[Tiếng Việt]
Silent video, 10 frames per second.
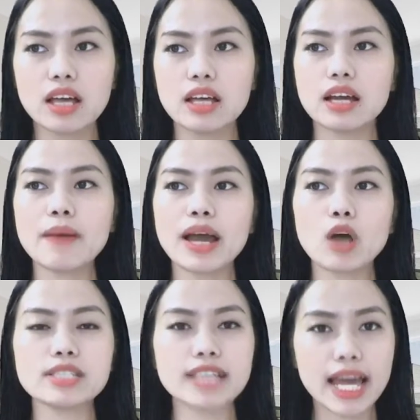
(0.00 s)
các bạn
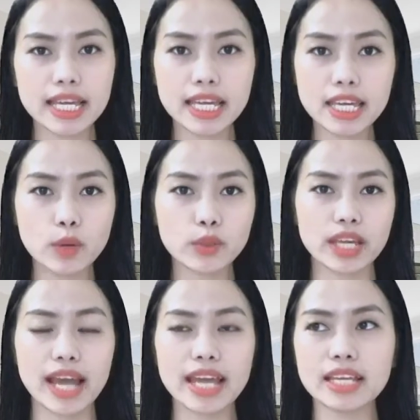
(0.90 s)
con trai khi yêu thì
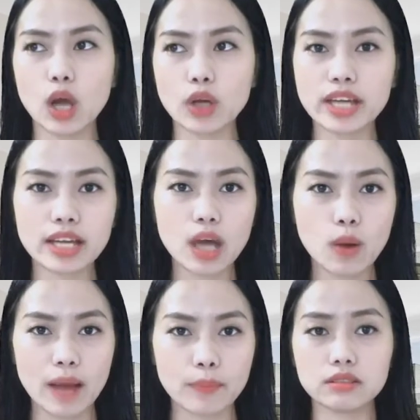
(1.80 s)
hay nói cái câu
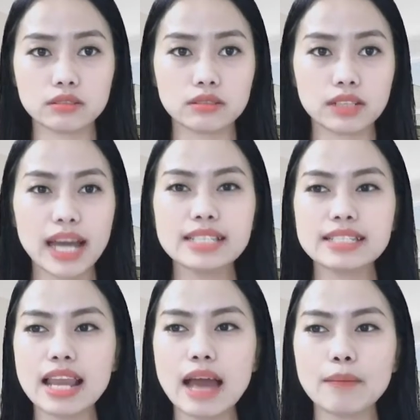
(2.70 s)
là anh
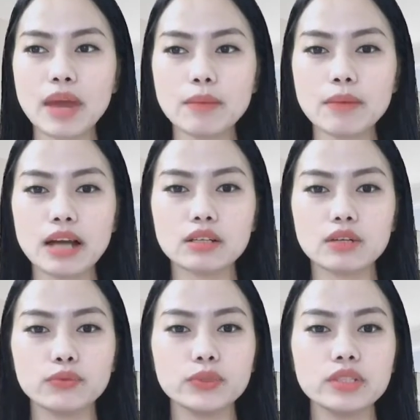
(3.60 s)
sẽ làm em là người
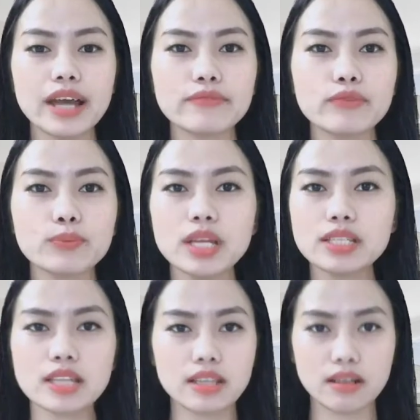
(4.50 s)
phụ nữ hạnh phúc nhất
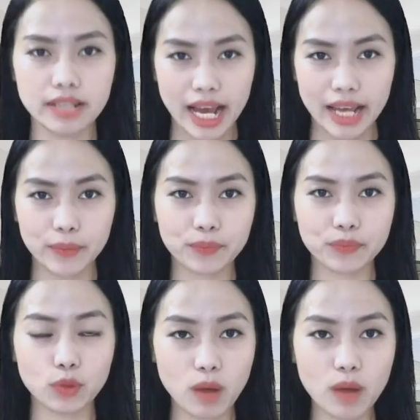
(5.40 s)
trên đời này
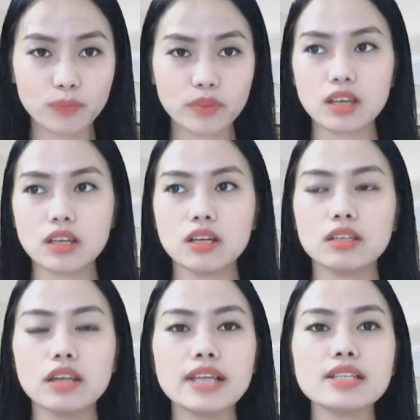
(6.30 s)
đúng không
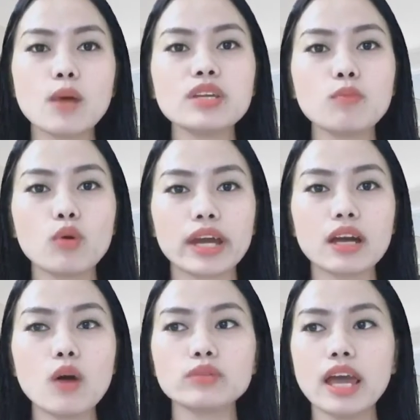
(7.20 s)
đấy giống như một cái
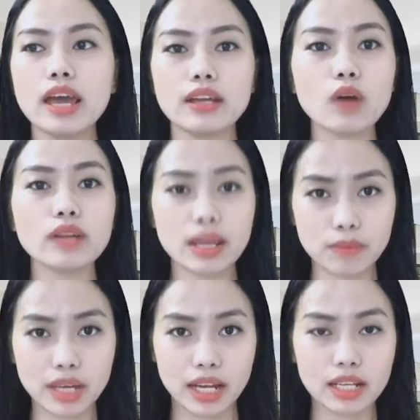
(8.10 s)
câu thề non
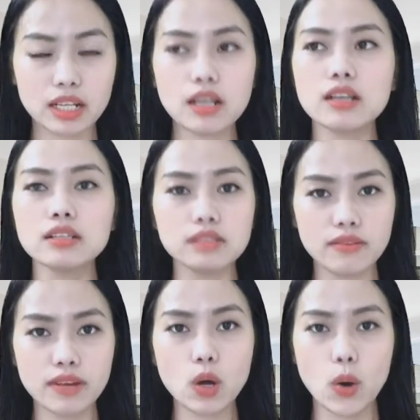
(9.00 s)
hẹn biển ấy. lời
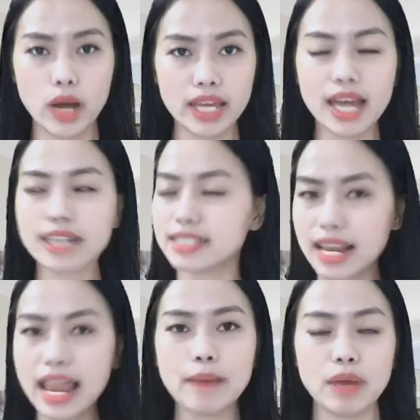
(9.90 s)
hứa với cô ấy anh
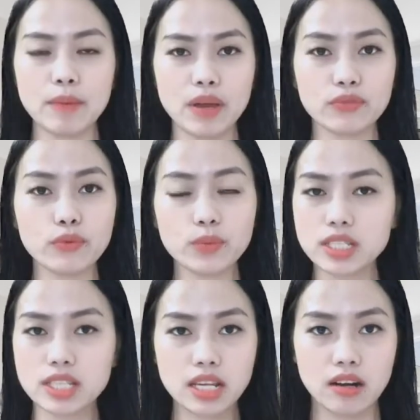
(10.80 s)
sẽ làm em hạnh phúc
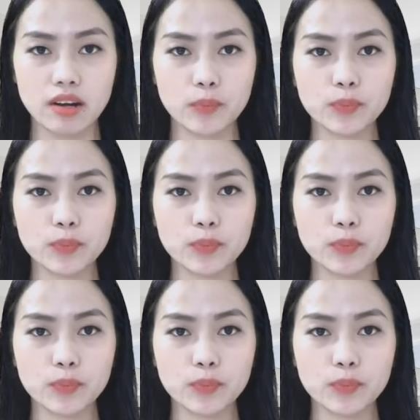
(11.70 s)
nhất trên đời